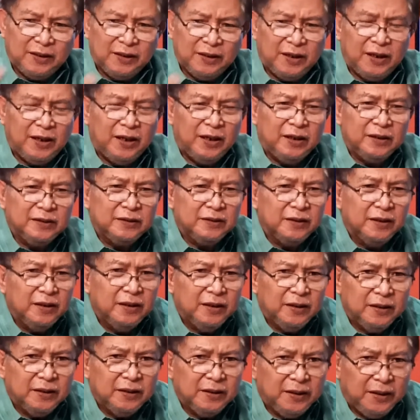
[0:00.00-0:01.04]
lahat,
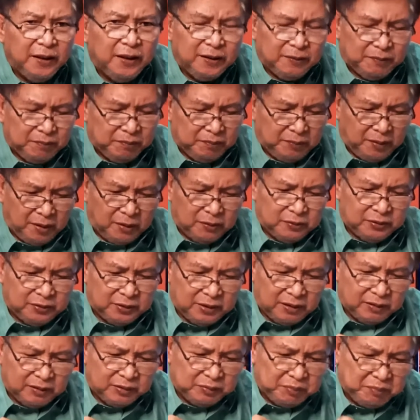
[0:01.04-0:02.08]
get
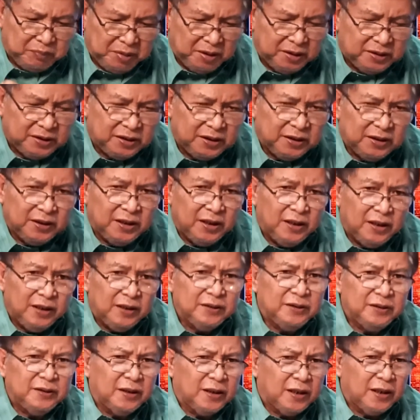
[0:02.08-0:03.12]
ourselves busy,
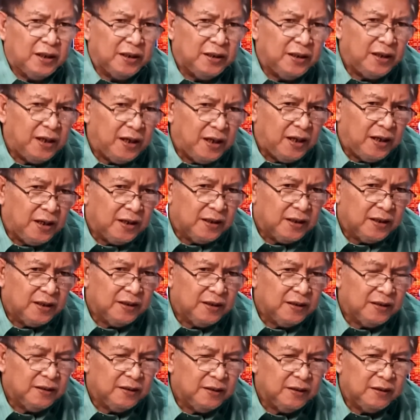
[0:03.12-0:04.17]
tsaka na,
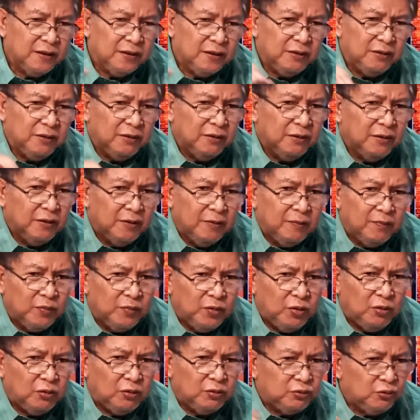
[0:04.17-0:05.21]

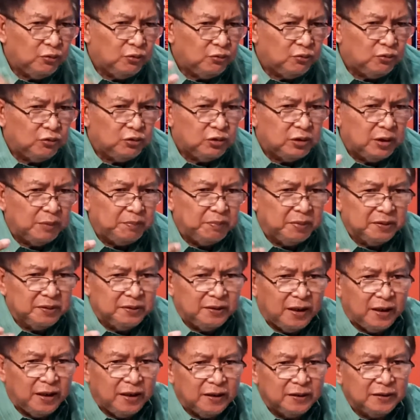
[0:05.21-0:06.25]
yung tungkol sa
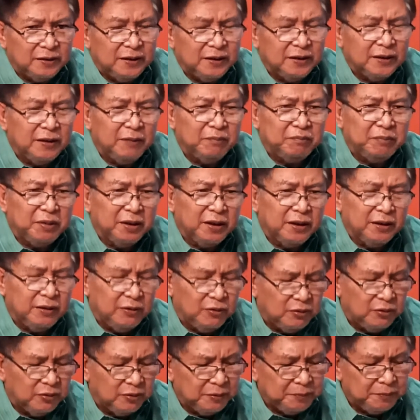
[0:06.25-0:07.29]
pagdarating ng
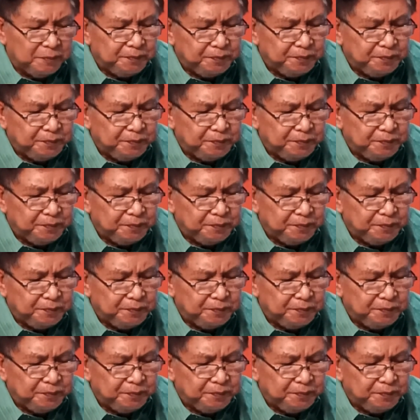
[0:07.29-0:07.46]
Panginoon.